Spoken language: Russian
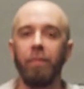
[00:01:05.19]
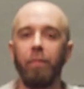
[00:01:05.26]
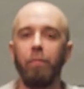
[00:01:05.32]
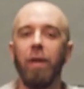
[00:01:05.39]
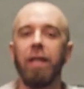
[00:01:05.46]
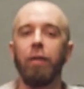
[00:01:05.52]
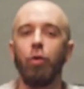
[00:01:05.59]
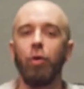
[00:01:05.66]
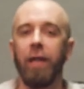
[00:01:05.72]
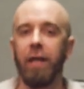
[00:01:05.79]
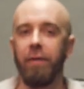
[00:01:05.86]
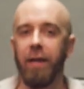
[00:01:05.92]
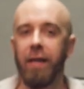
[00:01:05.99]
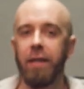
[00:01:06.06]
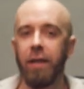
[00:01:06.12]
Монотонное
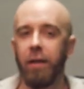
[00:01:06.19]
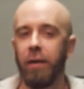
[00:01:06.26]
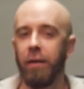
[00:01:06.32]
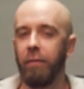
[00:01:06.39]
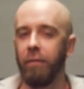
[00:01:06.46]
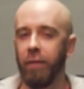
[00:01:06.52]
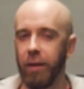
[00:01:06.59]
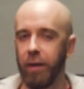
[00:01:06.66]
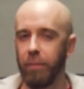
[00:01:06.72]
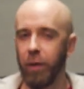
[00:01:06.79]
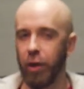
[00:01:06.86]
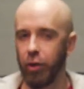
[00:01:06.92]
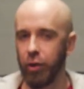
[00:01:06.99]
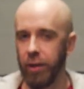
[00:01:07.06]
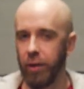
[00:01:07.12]
говорение вы
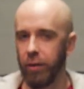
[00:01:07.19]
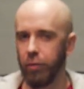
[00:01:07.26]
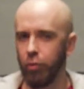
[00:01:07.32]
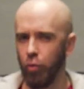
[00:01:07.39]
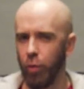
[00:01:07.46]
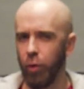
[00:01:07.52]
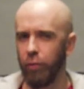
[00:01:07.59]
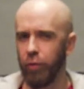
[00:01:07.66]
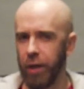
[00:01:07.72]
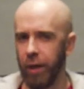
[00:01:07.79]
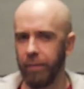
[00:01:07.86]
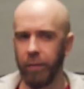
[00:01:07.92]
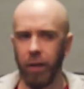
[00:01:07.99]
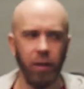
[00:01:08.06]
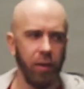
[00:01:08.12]
прошли, думаю,
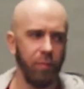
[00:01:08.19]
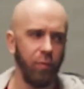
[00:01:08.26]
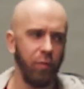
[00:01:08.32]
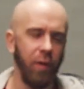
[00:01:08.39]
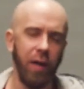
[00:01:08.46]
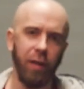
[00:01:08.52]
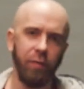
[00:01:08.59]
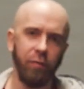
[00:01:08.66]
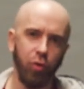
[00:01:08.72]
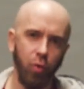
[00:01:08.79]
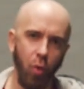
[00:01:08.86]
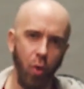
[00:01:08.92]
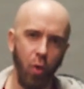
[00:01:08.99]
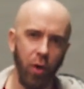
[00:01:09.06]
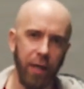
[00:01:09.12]
все. Это бывает в
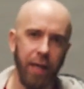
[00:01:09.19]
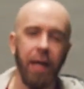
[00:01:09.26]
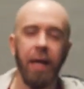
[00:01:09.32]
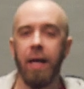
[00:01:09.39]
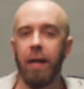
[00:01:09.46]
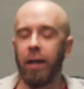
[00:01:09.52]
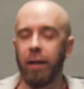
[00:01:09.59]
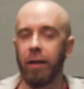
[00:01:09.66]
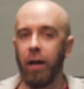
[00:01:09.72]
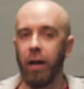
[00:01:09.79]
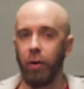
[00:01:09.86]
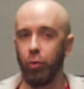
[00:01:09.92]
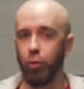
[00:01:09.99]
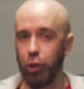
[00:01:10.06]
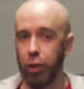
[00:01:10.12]
школе,
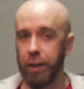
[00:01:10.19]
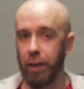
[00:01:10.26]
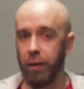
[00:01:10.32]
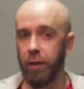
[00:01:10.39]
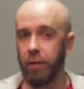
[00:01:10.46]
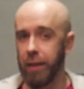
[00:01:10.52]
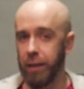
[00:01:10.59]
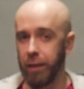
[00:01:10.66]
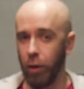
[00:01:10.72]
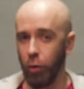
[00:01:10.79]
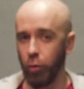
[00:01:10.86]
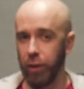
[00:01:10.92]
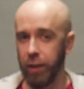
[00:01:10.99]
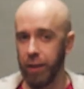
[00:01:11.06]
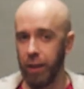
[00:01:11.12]
когда учитель говорит
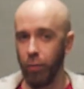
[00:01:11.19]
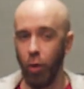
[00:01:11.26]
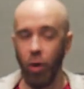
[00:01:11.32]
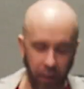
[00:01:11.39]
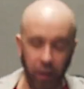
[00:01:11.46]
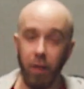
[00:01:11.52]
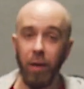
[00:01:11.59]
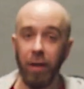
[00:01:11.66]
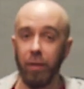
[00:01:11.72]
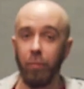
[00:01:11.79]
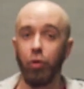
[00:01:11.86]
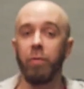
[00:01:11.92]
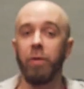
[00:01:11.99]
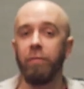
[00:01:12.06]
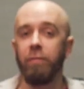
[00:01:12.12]
какую-то тему, либо это
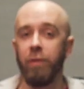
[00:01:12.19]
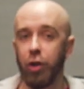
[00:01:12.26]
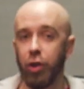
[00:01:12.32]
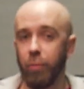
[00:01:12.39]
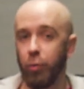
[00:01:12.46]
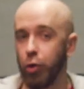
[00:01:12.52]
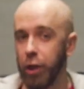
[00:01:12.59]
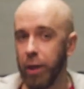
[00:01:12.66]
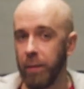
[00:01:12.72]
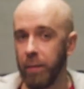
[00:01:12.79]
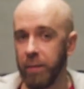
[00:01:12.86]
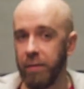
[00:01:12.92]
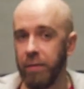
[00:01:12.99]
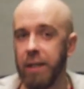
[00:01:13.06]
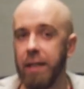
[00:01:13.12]
может быть в высшем
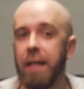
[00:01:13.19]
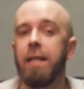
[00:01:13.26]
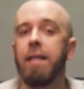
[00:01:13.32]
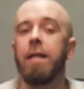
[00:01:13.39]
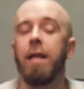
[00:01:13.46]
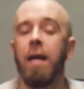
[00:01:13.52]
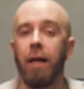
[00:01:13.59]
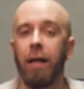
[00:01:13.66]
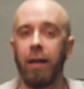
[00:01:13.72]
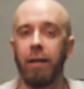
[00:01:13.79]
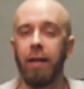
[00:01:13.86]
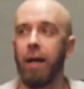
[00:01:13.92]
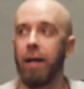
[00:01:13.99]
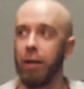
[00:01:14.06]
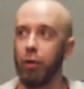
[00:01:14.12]
учебном заведении,
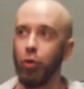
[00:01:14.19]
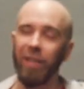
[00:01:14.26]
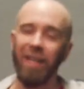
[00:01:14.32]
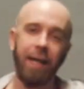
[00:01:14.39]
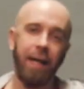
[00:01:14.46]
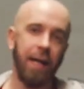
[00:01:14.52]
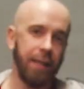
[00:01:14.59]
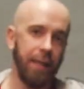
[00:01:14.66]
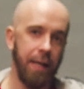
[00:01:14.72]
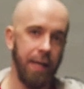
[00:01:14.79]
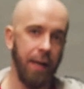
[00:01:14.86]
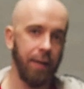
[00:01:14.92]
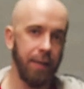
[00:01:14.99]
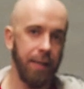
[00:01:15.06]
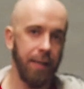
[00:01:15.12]
когда идет какая-то
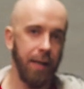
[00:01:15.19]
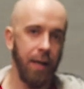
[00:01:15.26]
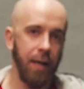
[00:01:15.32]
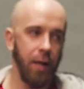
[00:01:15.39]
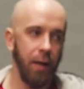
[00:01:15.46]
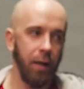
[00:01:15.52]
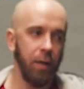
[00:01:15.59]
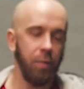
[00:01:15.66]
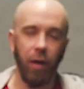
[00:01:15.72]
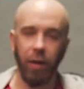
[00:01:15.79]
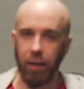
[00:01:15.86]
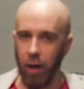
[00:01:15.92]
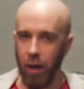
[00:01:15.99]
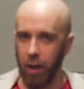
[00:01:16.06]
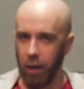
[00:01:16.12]
лекция, либо
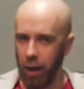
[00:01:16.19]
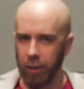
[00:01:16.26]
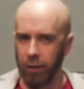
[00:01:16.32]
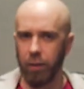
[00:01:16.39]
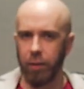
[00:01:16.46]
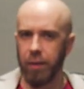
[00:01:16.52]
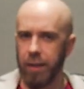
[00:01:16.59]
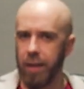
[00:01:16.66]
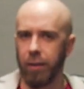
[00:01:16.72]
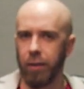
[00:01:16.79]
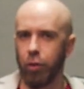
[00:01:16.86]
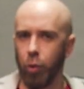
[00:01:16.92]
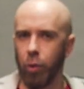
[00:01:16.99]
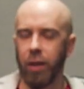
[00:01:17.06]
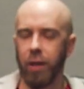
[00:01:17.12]
это оратор
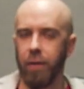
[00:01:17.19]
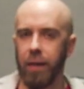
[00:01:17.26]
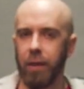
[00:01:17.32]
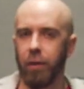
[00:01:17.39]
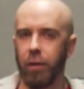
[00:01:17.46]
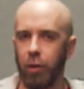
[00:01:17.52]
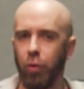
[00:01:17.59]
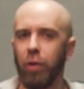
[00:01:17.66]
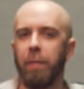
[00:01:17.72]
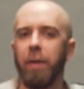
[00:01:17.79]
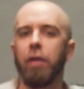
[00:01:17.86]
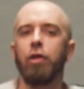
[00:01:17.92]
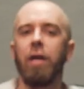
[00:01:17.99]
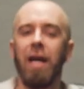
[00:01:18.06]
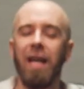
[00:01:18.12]
где-то что-то говорит, и он
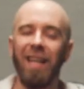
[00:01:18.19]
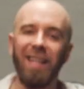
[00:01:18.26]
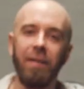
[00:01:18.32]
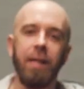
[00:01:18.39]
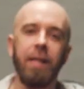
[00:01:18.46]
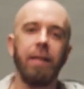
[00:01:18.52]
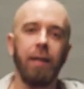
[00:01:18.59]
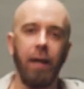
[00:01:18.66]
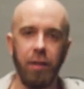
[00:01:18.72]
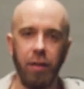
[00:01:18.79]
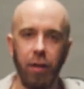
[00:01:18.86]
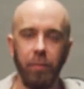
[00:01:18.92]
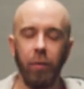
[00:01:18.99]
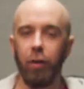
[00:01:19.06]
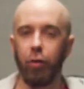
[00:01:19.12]
опять же говорит
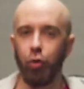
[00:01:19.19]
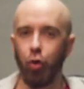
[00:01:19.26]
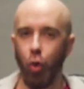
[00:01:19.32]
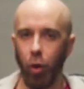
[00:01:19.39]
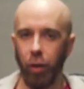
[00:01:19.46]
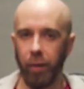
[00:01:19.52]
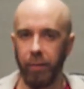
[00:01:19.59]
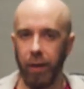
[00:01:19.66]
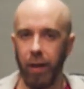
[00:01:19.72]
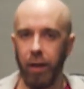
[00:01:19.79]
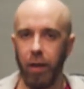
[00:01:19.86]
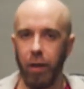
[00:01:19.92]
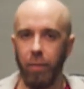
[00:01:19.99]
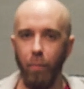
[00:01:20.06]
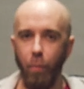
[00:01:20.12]
одним тоном,
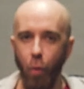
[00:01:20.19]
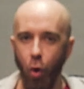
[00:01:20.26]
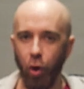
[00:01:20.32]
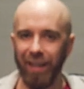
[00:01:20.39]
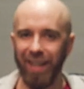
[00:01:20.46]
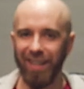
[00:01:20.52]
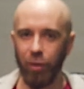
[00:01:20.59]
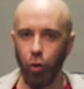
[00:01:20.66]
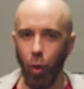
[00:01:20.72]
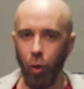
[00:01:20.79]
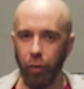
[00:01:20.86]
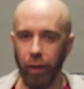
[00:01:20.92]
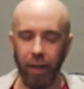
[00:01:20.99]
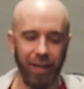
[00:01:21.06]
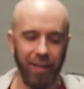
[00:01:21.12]
да?
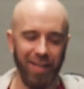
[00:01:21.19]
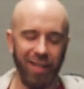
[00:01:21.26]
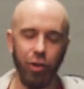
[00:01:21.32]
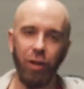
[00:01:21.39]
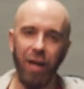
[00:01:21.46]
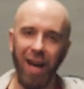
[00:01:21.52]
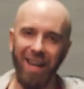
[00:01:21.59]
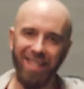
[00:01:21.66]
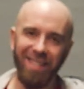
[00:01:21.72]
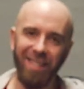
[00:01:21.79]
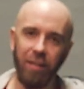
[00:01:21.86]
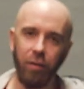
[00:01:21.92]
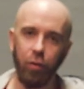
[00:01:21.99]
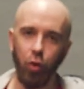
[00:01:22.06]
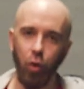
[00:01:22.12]
Монотон, это значит
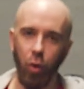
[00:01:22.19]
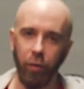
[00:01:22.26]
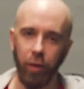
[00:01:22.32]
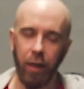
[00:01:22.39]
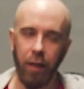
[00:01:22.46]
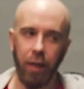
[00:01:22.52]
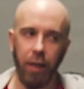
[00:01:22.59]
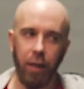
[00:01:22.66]
один тон.